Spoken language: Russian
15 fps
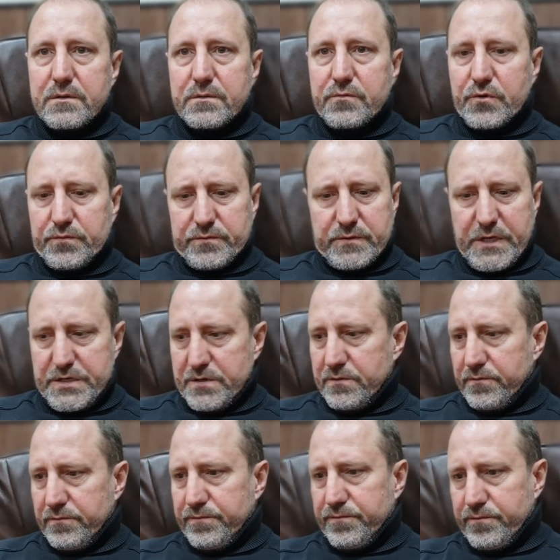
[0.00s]
вот даже
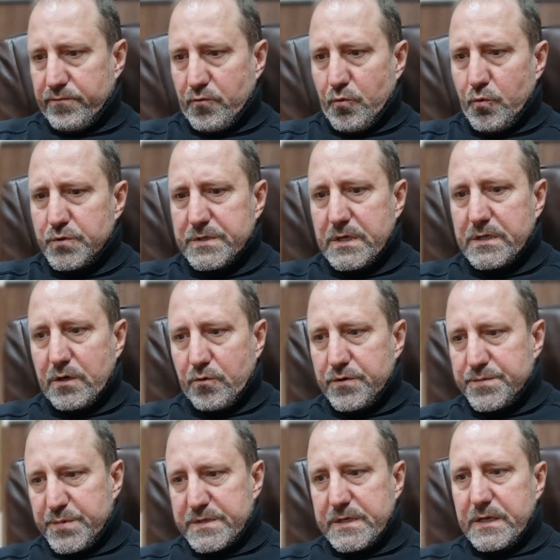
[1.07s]
в узкой такой
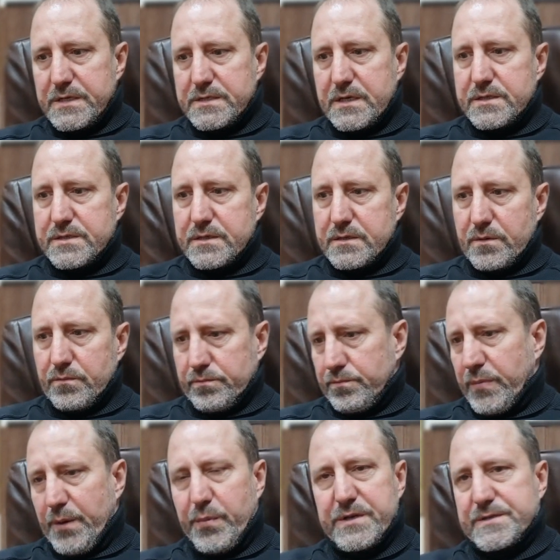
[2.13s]
специализации, там,
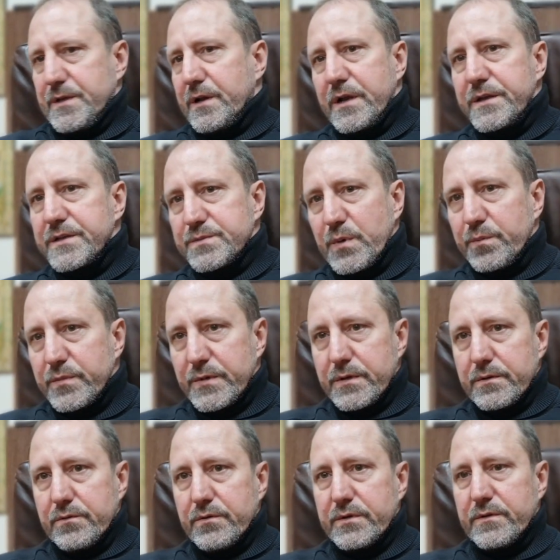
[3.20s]
борьба с терроризмом,
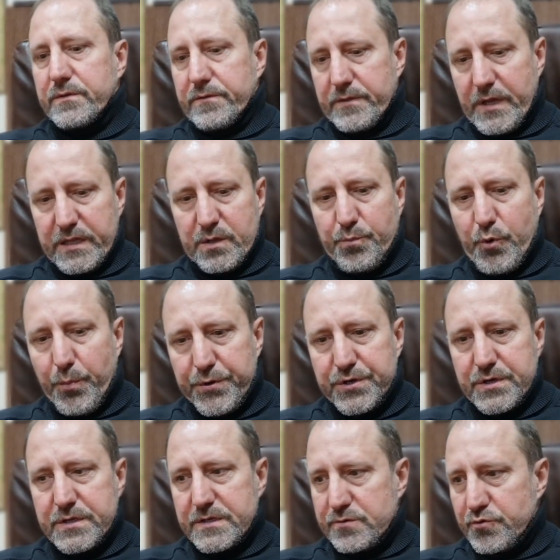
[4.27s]
вот на этом
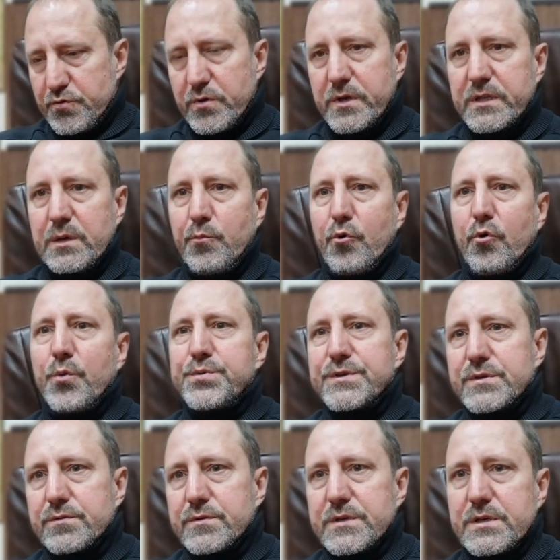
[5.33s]
поприще я служу этому
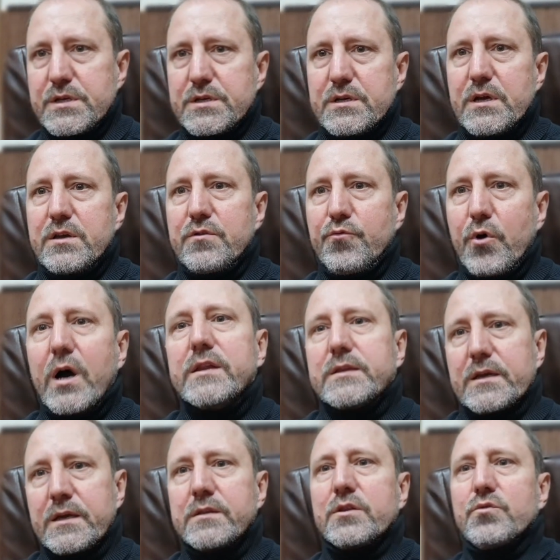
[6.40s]
обществу и защищаю его
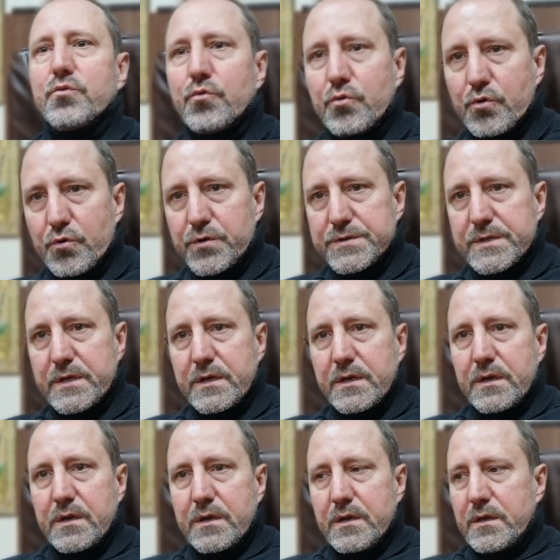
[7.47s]
от этой угрозы.
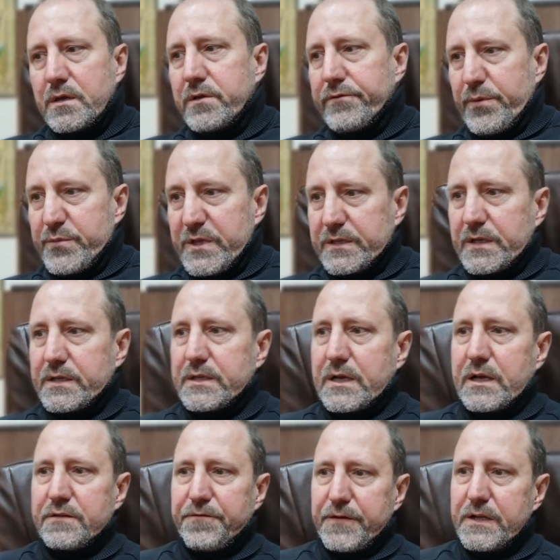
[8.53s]
И во мне тогда
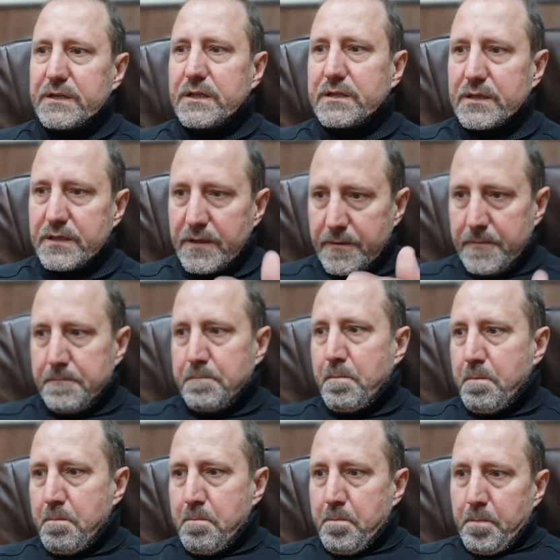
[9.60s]
конфликт этот
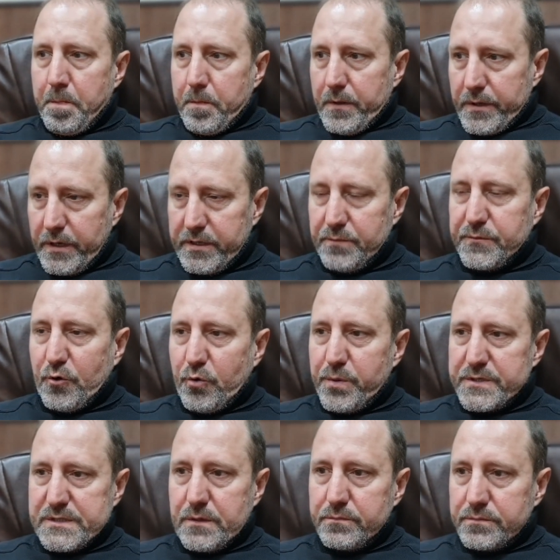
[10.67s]
каким-то
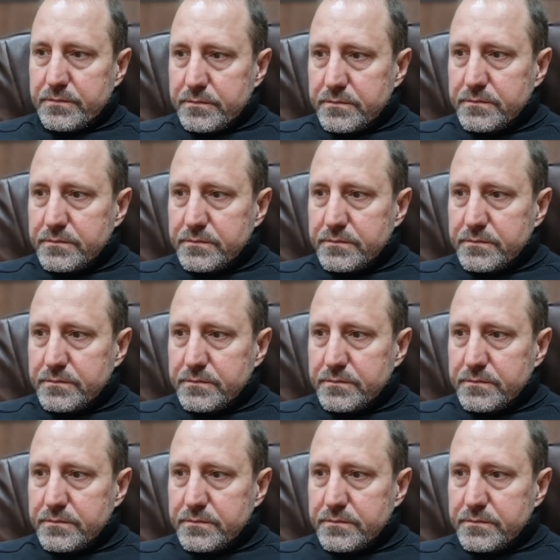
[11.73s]
образом